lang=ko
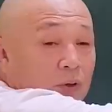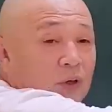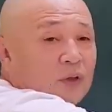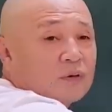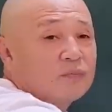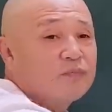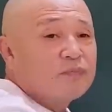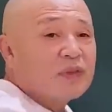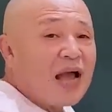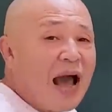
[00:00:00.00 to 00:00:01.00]
그러니까
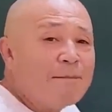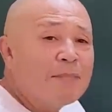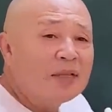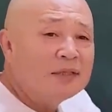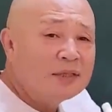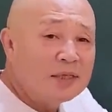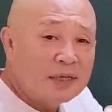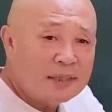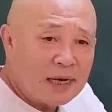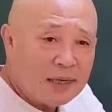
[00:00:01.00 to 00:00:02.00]
안 맞는
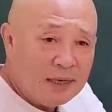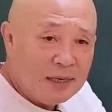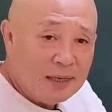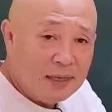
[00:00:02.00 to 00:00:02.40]
거야, 잘.